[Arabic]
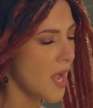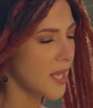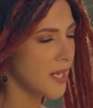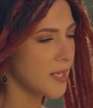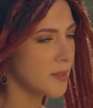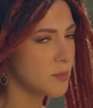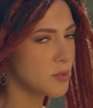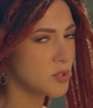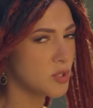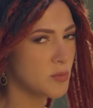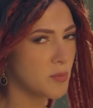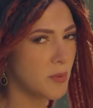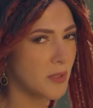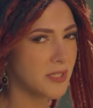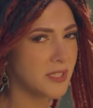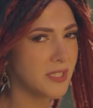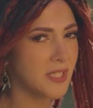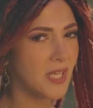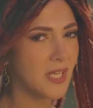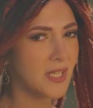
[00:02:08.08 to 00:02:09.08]
أنا مش
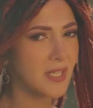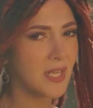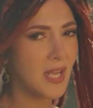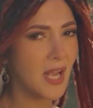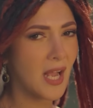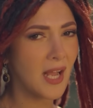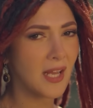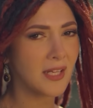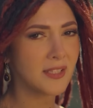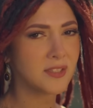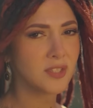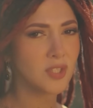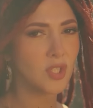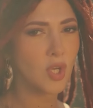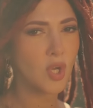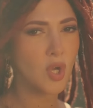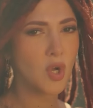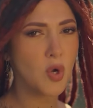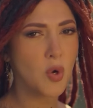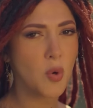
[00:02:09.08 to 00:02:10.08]
محتاجة حد
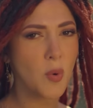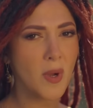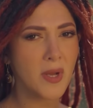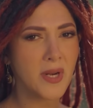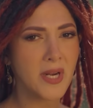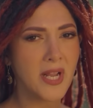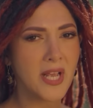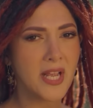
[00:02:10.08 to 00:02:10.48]
هو